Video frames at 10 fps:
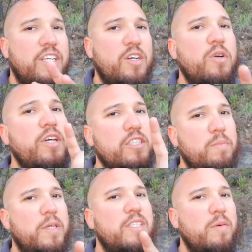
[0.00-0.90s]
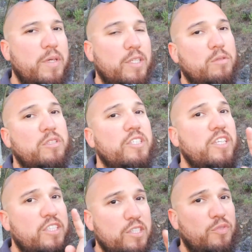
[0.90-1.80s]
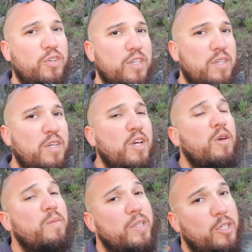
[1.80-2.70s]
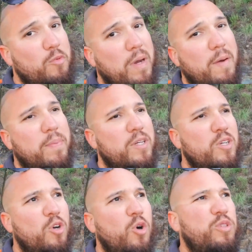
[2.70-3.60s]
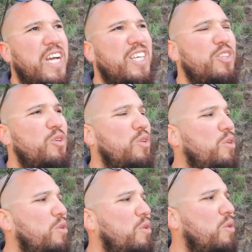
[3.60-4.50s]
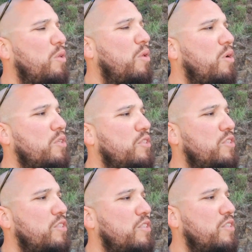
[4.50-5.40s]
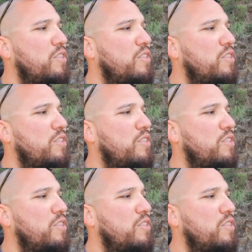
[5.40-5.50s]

É a corrente de pensamento científica, que tem um mapa. Ou tecnológica.